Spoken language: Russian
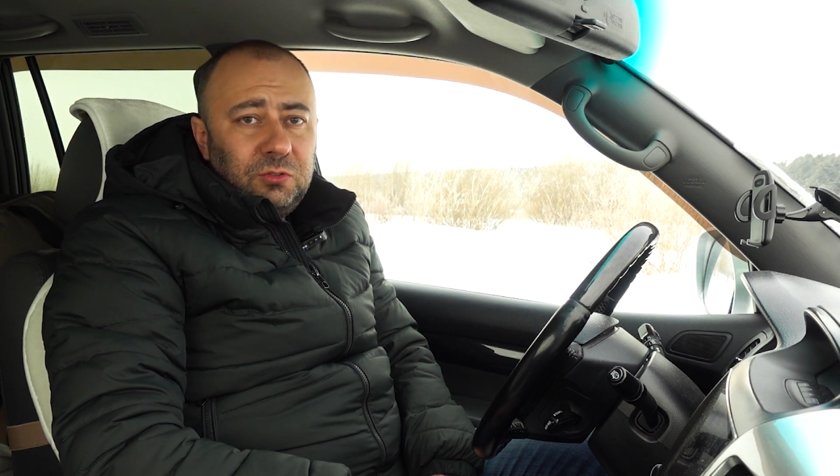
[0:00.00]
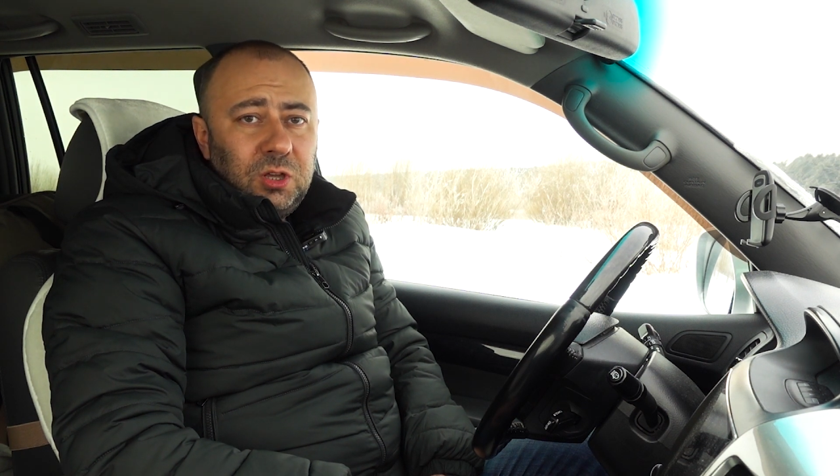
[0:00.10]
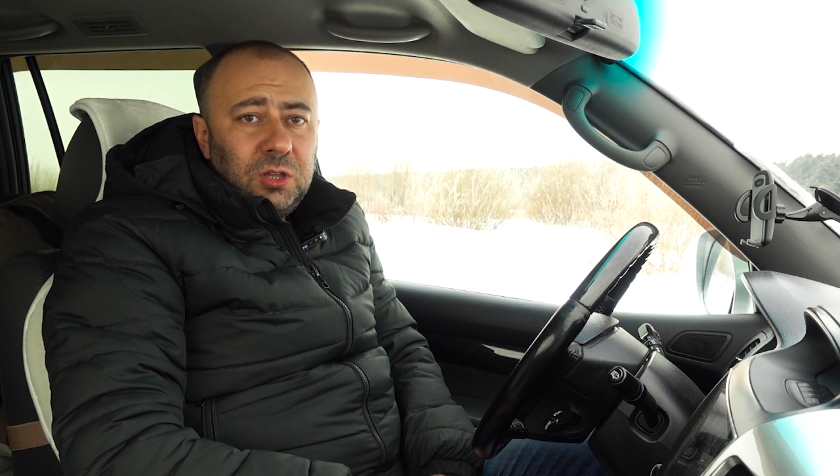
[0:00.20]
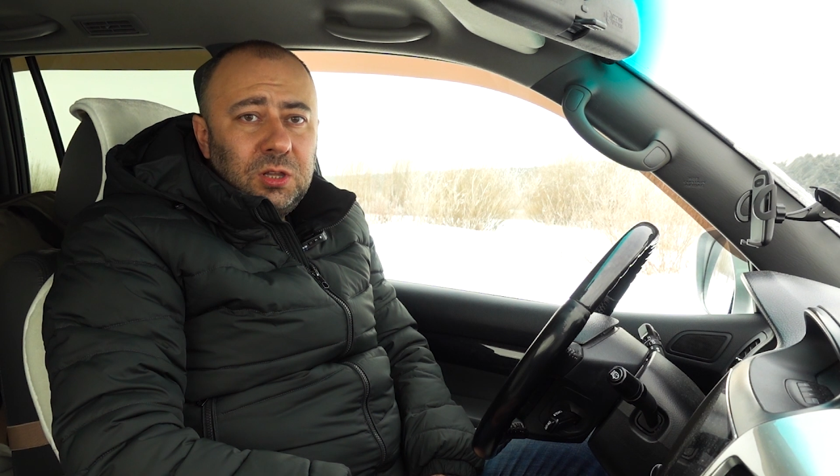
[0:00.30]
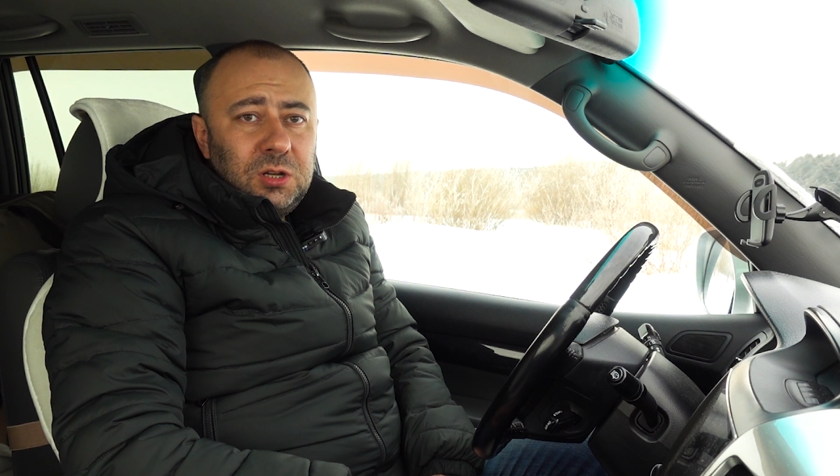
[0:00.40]

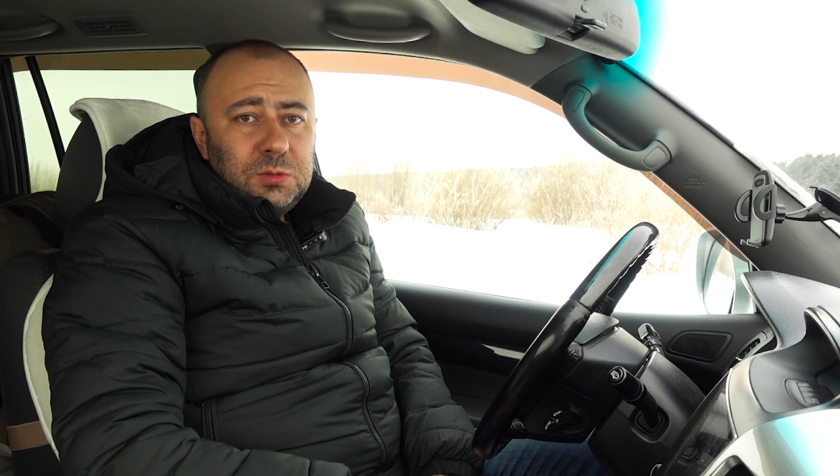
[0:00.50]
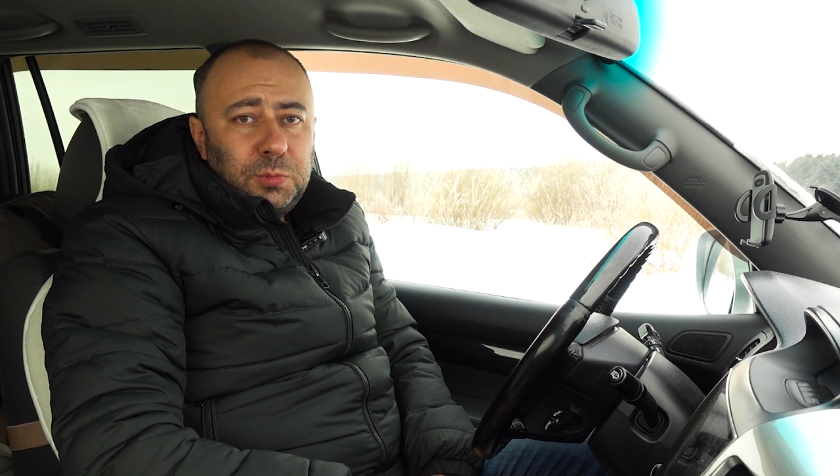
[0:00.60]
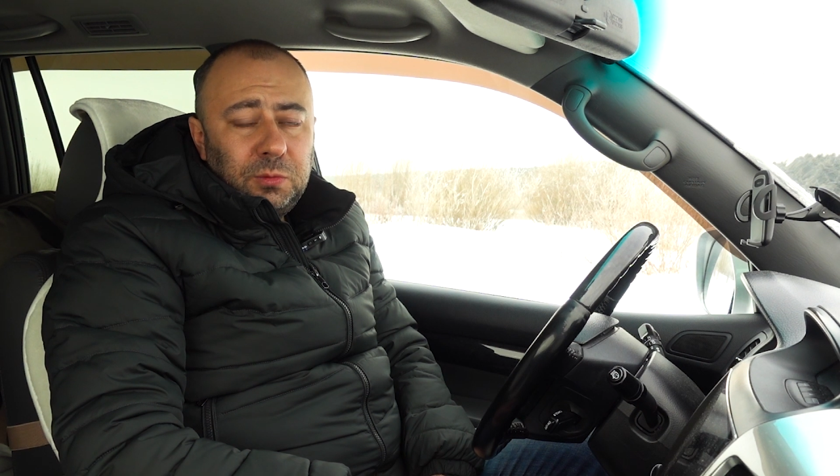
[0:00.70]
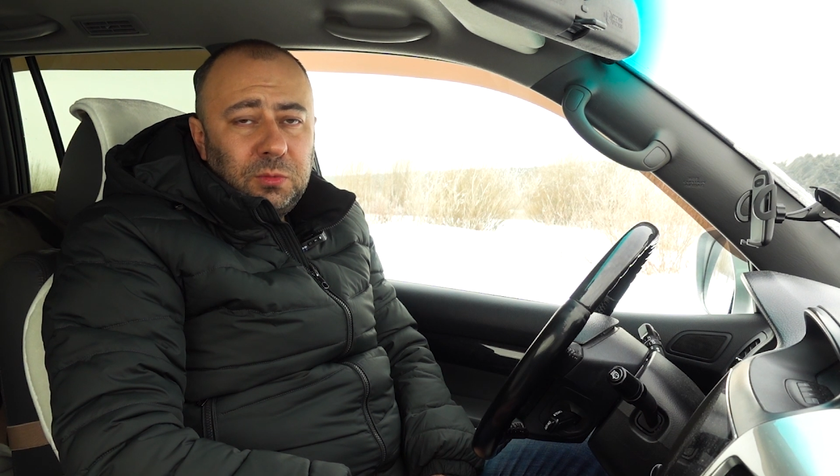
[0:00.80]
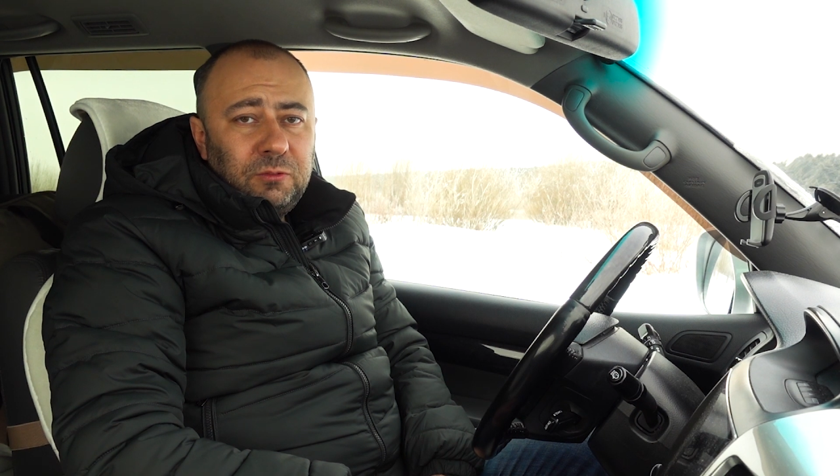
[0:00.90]
двигателей с
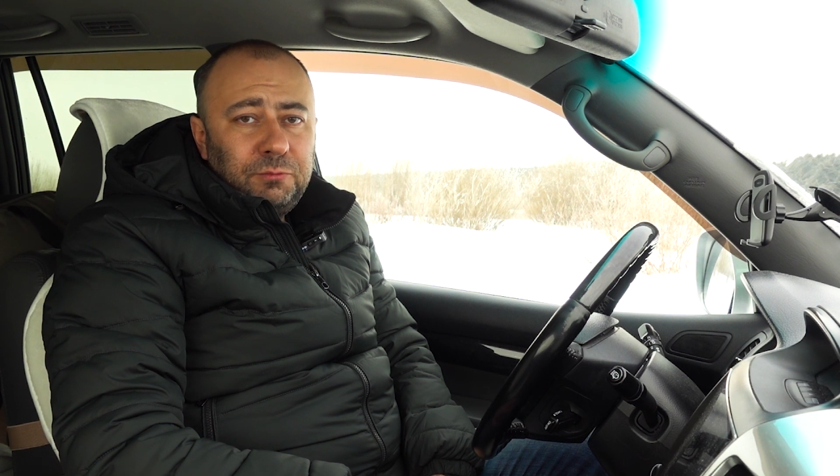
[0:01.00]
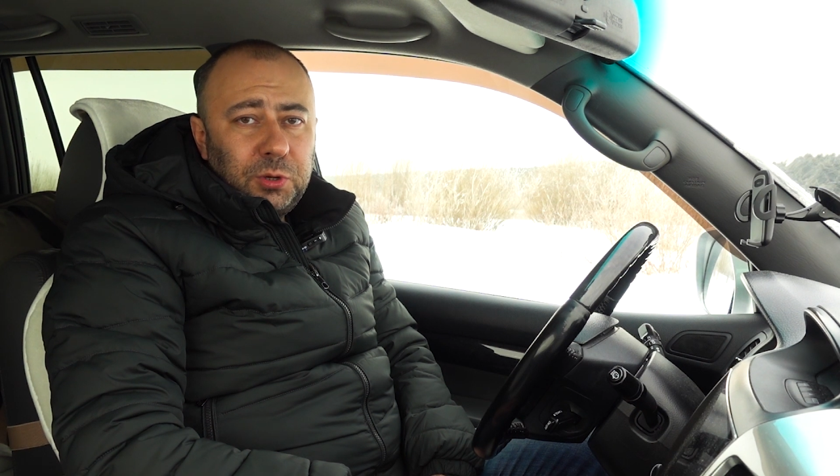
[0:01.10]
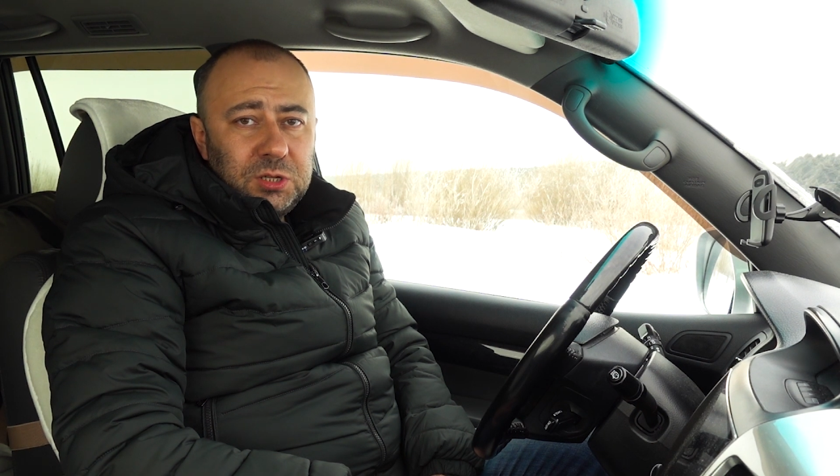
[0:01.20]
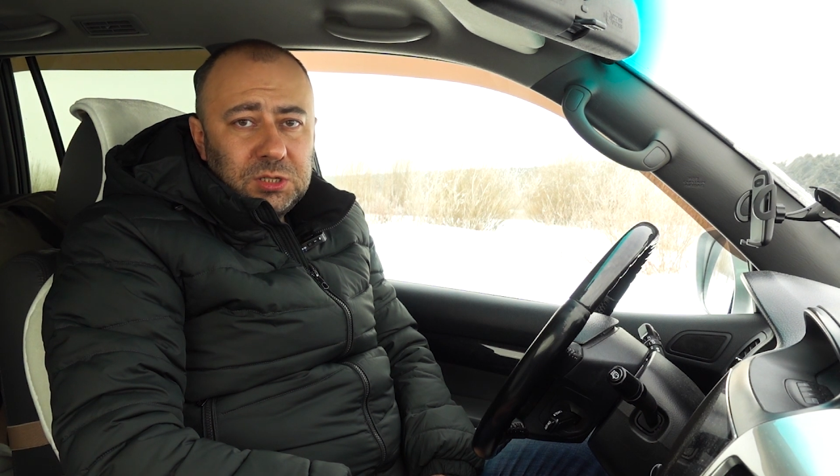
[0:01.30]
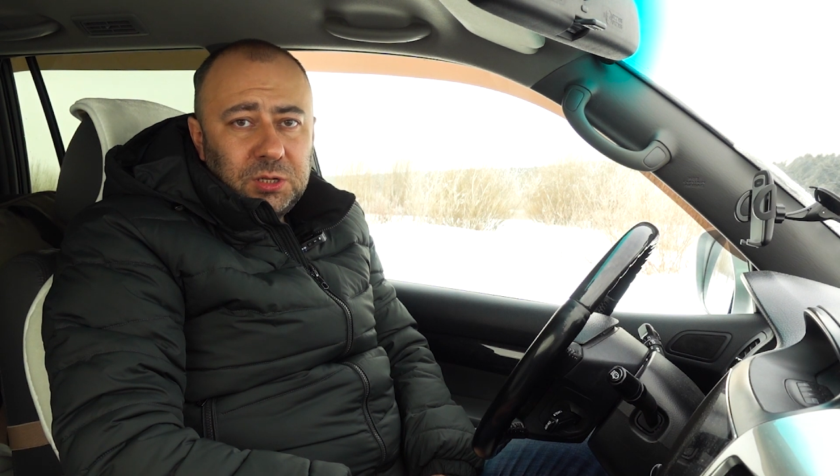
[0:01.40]
прямым
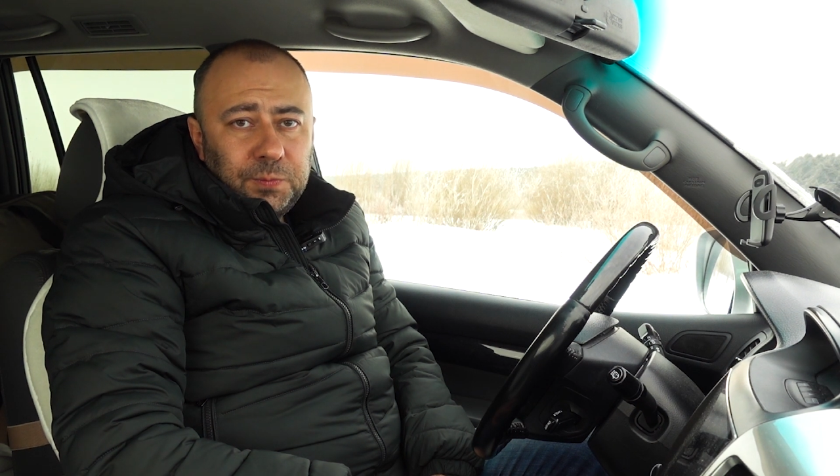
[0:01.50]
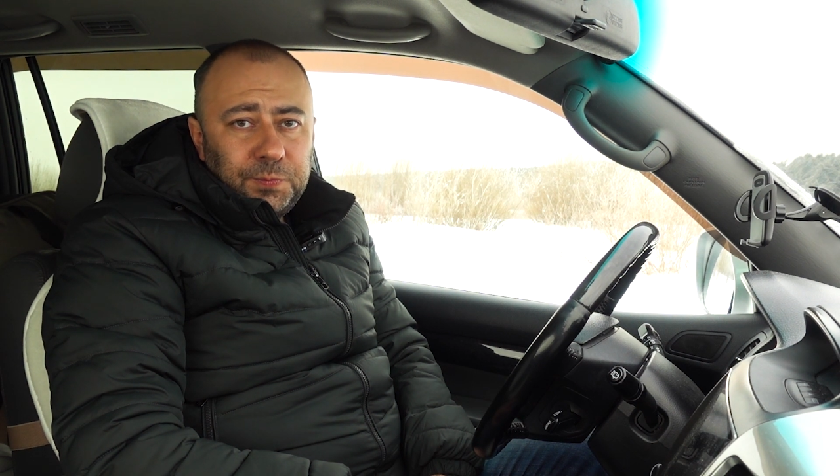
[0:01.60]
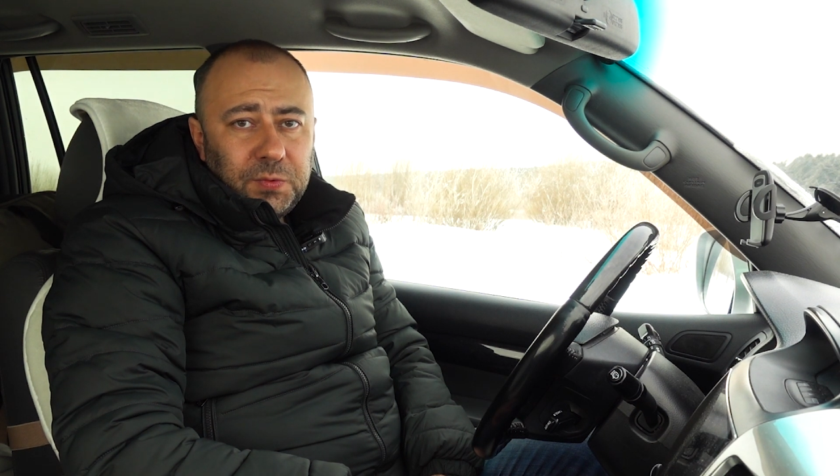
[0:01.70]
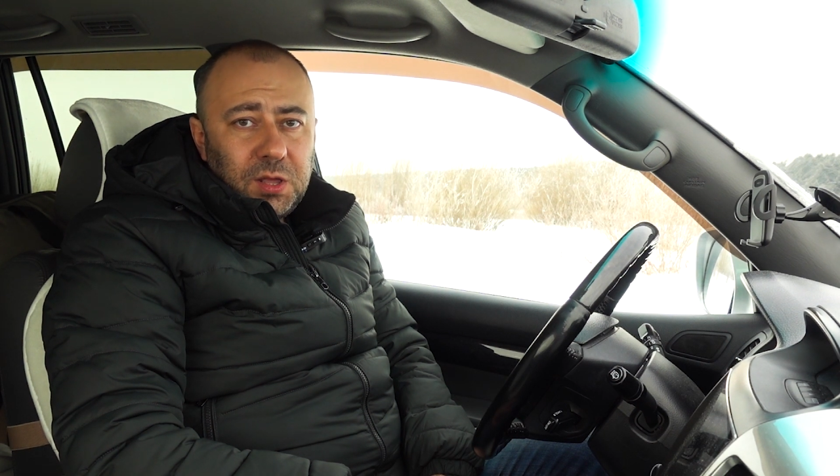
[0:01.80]
впрыском.